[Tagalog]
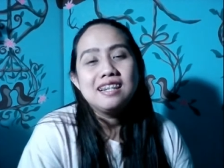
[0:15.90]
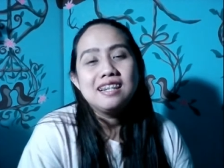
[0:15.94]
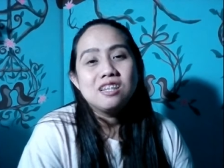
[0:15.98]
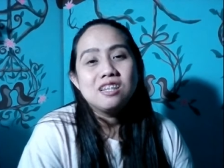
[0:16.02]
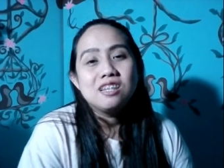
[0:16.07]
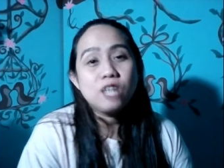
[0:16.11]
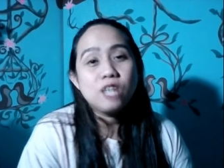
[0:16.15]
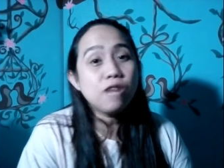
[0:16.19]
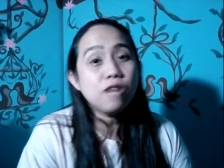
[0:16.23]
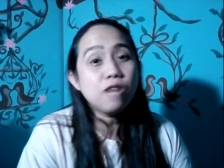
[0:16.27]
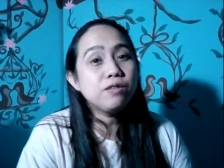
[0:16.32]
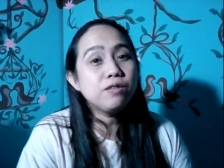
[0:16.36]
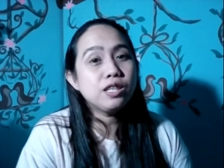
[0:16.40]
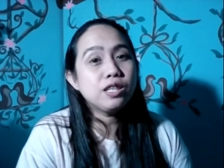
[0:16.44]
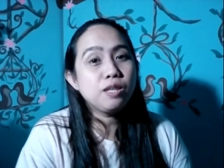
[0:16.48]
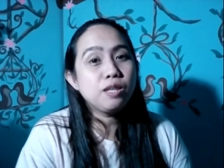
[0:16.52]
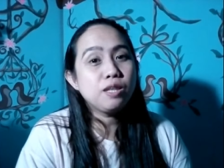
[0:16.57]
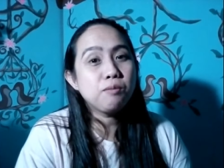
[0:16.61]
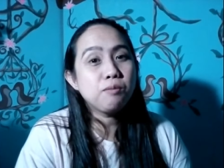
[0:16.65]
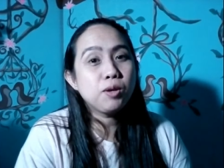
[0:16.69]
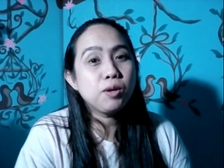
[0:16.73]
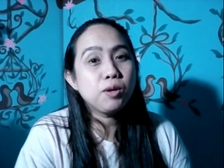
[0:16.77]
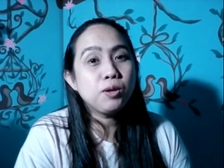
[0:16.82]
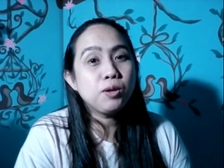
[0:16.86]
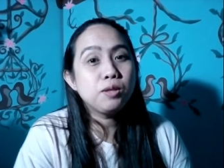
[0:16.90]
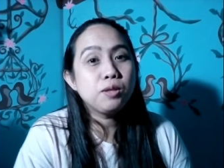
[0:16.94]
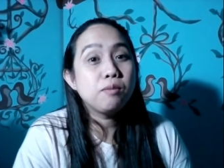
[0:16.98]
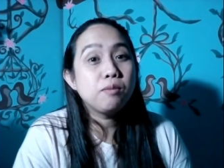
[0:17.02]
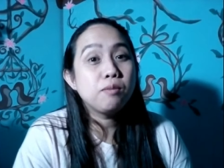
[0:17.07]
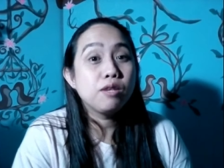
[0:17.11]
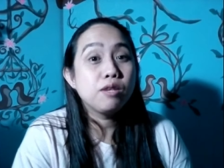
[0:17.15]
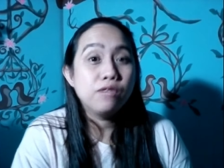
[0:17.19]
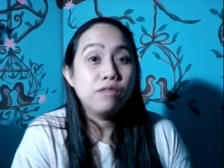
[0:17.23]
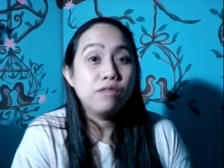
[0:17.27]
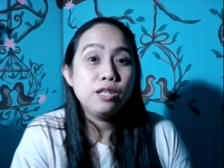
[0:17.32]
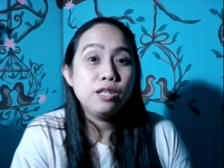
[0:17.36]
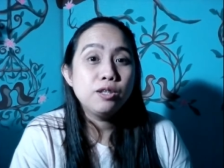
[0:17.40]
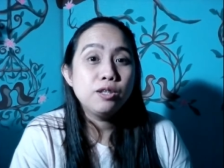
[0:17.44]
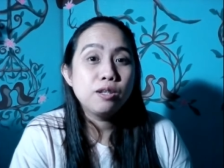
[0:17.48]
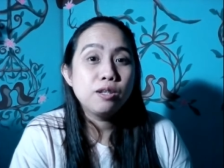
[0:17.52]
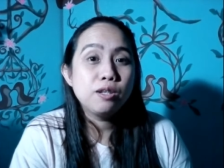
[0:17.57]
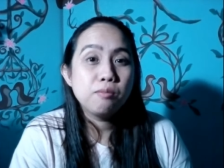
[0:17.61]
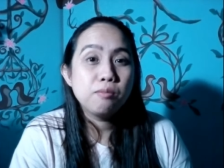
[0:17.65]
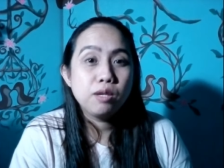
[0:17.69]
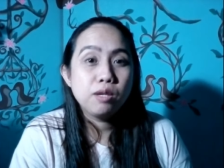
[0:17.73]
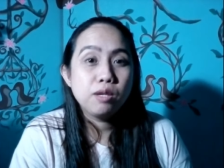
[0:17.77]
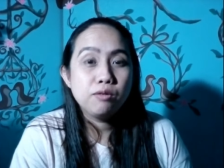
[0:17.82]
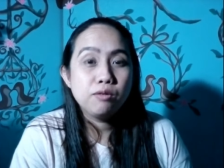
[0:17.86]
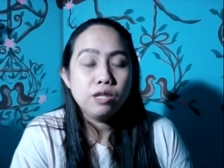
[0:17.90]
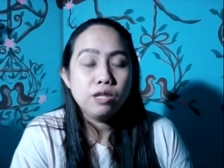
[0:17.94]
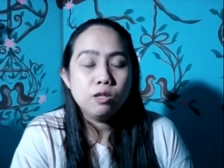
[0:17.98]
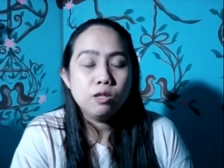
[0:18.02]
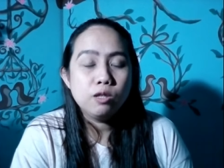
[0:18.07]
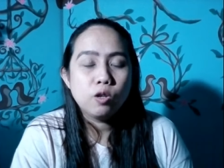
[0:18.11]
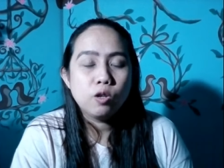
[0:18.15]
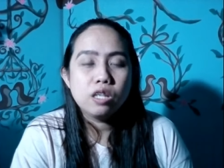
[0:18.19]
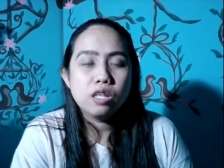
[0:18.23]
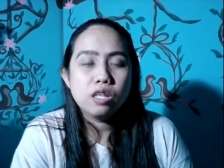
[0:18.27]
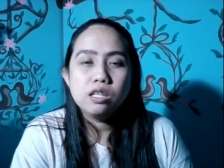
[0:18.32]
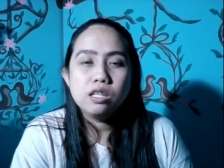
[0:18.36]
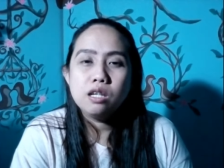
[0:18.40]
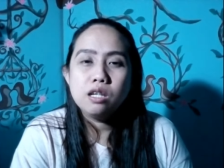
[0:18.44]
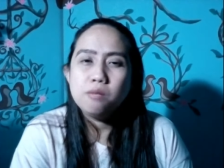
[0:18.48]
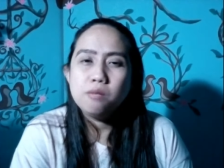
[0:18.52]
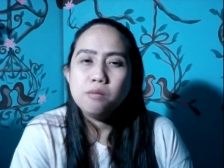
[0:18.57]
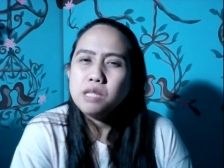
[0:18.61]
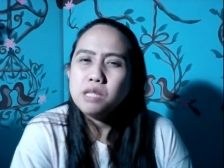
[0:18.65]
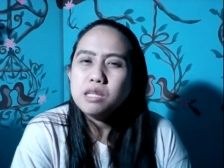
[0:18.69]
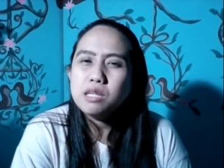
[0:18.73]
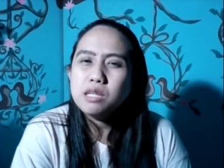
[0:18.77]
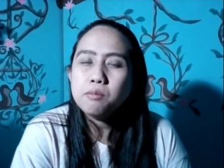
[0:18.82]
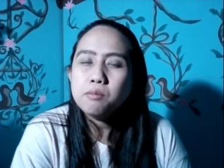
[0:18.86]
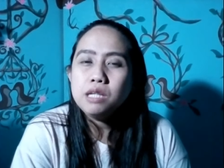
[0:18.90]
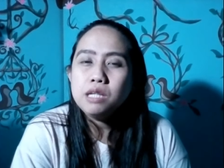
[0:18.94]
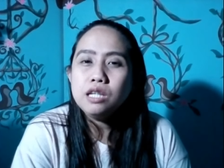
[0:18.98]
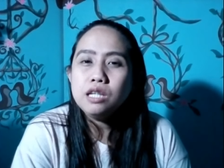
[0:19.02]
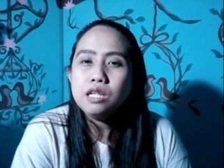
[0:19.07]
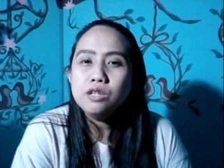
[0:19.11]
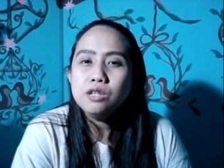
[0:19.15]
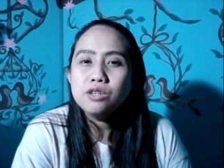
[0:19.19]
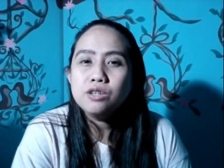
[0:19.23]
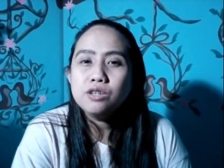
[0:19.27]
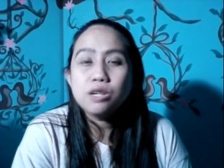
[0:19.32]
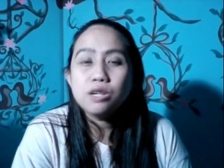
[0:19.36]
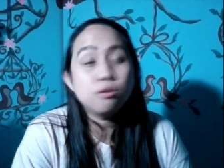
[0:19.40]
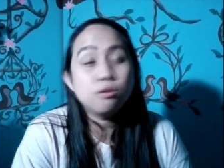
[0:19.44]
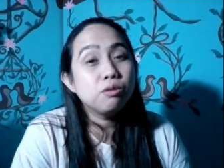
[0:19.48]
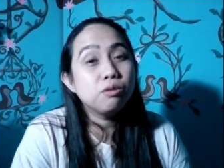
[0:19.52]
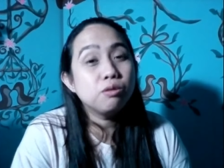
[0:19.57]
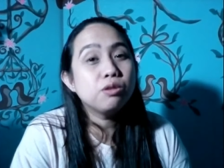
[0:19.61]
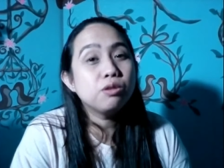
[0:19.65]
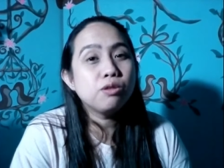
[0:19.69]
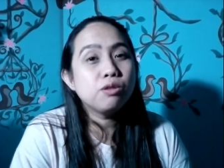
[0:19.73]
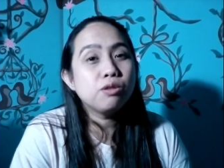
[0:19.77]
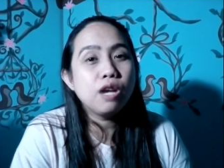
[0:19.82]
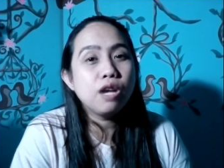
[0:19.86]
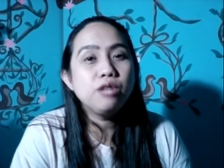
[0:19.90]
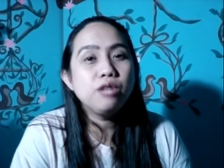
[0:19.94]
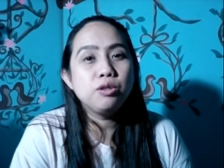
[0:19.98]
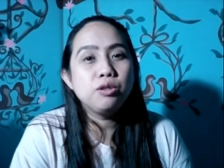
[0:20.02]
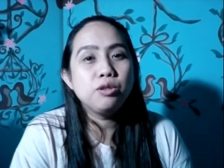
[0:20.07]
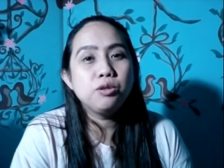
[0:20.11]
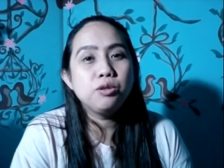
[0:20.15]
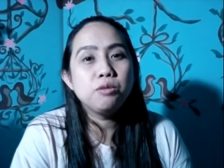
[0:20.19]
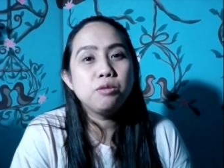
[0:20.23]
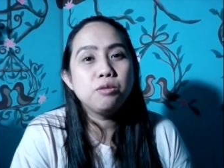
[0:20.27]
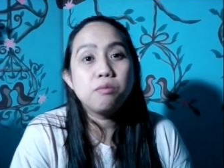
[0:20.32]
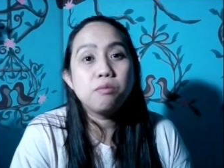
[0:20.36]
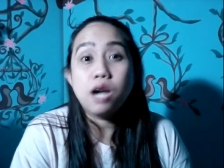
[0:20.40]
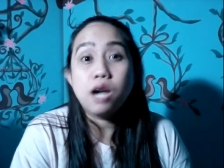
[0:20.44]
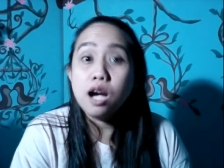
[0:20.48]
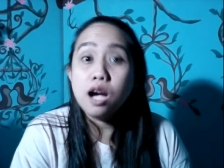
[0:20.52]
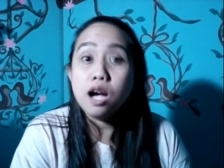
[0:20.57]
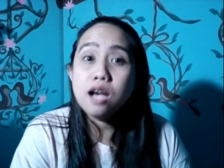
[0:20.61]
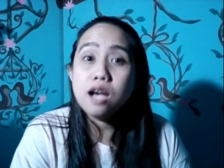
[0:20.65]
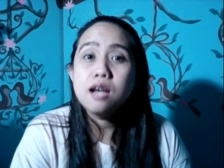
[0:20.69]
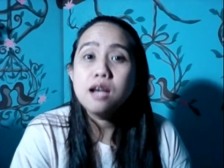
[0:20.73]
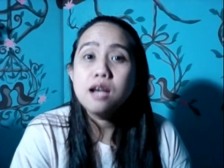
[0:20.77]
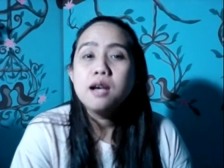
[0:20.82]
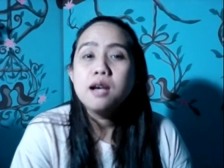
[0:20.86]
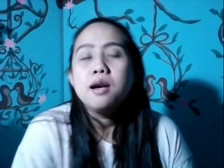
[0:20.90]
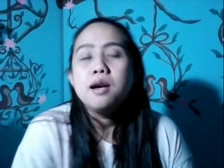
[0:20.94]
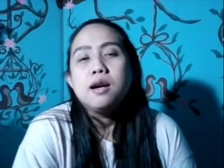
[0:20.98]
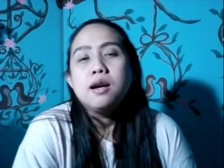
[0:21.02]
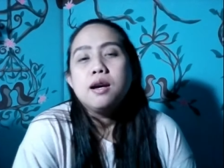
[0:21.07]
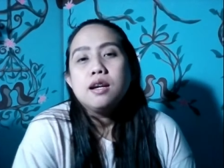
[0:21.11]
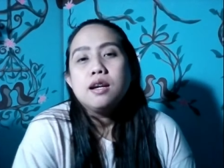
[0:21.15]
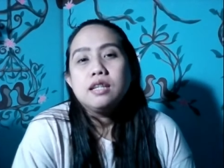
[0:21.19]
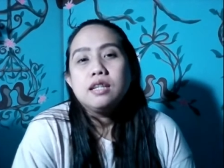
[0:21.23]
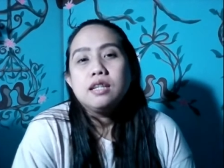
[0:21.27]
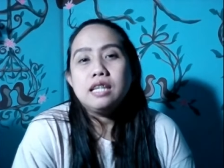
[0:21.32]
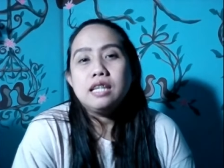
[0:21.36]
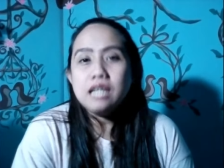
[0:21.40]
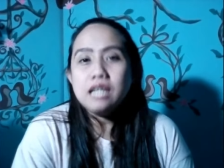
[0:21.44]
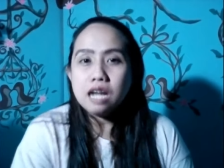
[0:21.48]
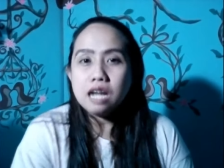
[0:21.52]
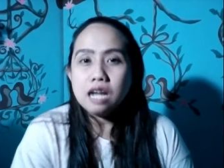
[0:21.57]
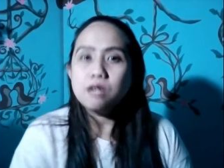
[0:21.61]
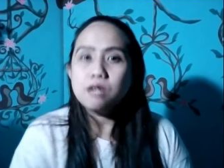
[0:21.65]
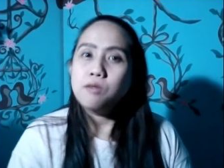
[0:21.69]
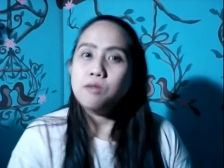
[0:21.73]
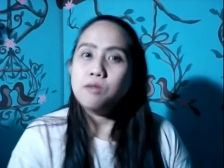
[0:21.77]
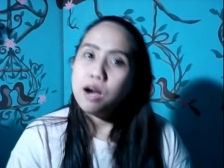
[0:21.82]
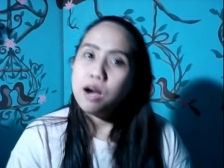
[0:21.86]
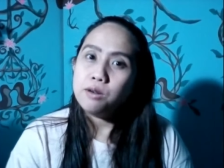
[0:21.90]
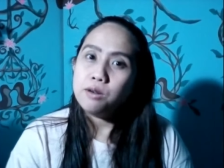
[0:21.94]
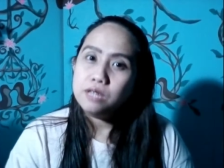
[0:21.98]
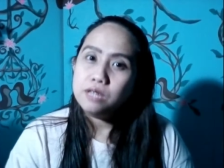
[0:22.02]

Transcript: self-esteem ko na mag-video na mag-video. Kasi ibig sabihin no, nagugustuhan nyo yung mga ginagawa ko